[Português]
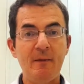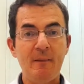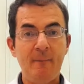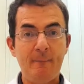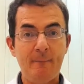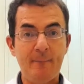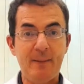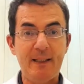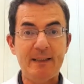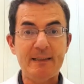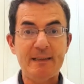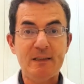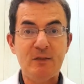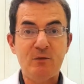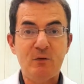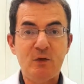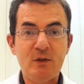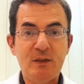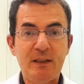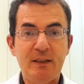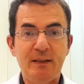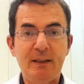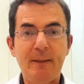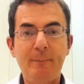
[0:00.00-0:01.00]
mas se
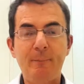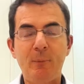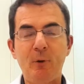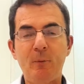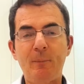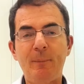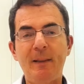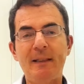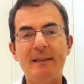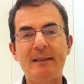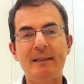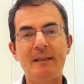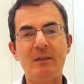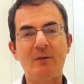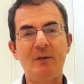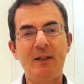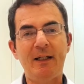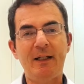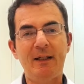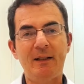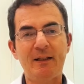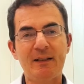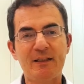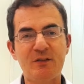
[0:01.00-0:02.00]
você tem propensão
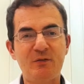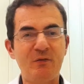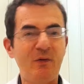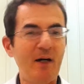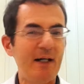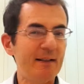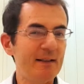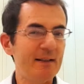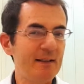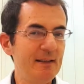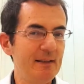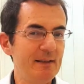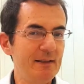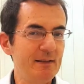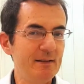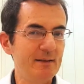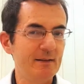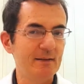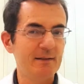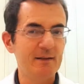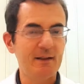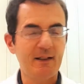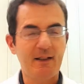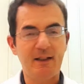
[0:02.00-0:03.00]
àquelas
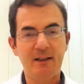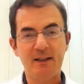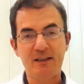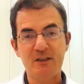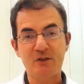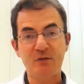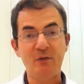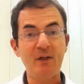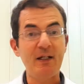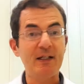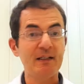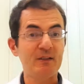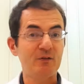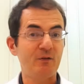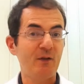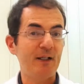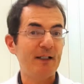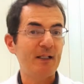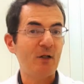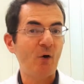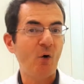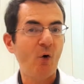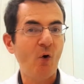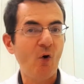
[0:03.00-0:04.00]
varizes, aquelas veias
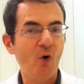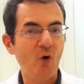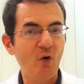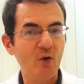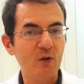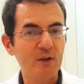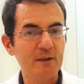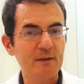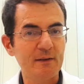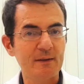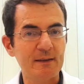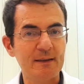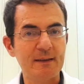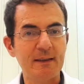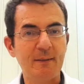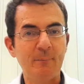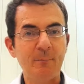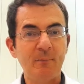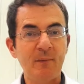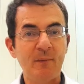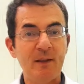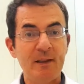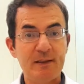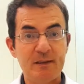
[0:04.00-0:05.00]
varicosas,
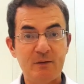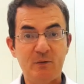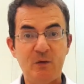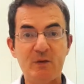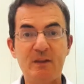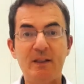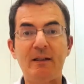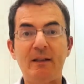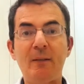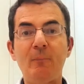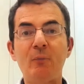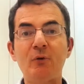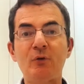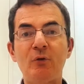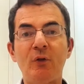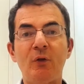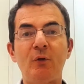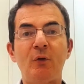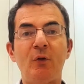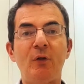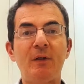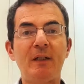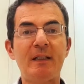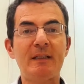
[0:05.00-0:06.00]
se você tem a
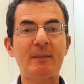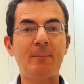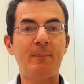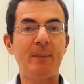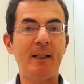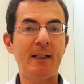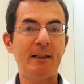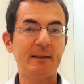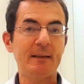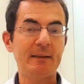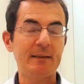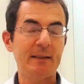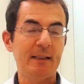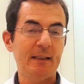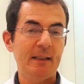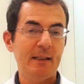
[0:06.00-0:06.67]
musculatura das pernas